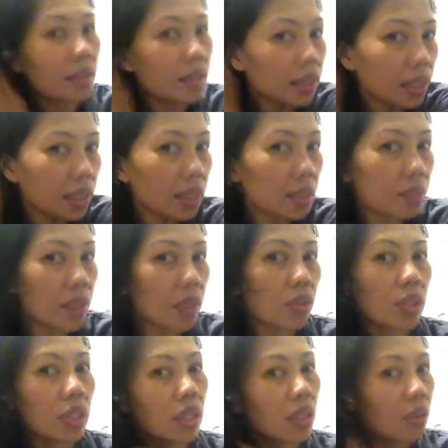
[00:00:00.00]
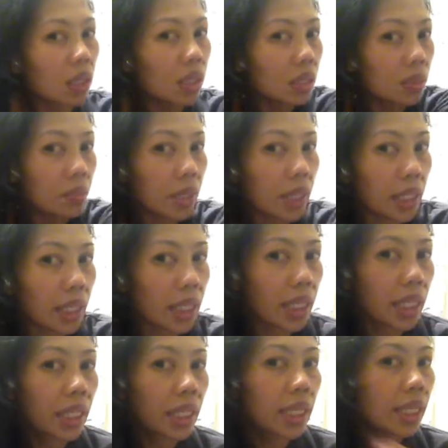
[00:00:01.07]
Isang spray or dalawang spray.
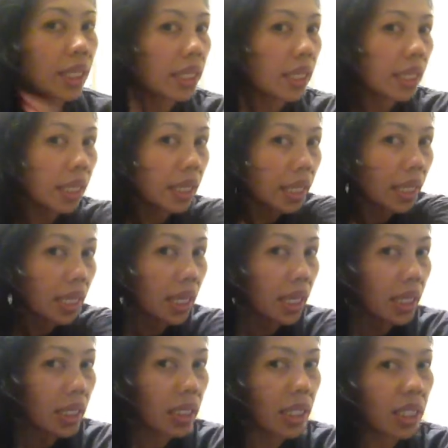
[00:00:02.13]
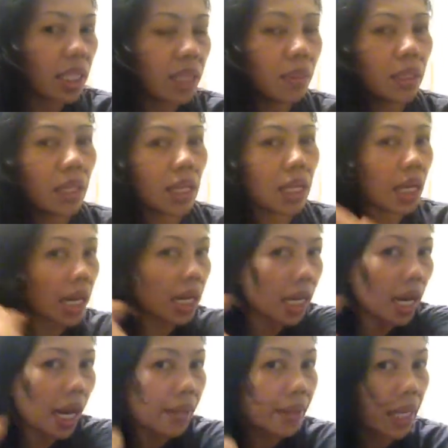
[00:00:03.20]
Ganyan-ganyan lang siya. Hindi naman talaga
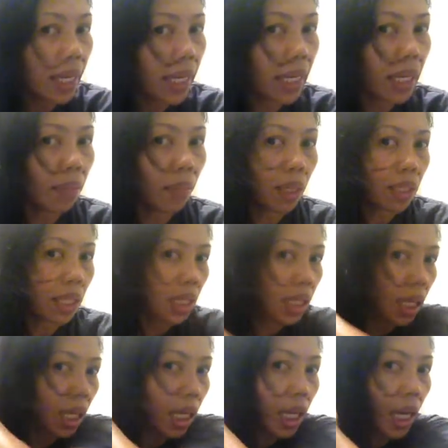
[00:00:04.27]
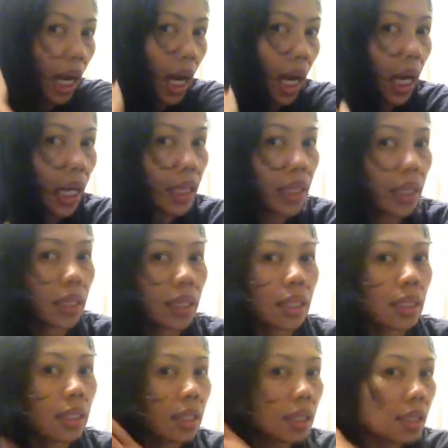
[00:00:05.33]
kailangan talaga na basa talaga lahat.
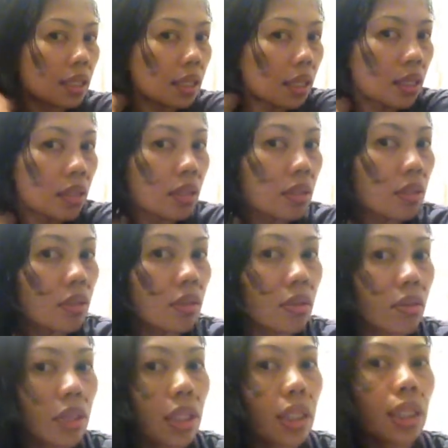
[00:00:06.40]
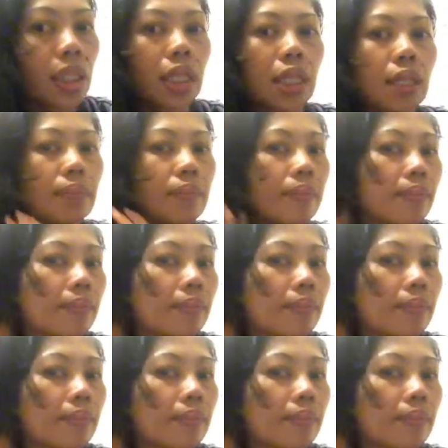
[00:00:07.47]
So, ganyan.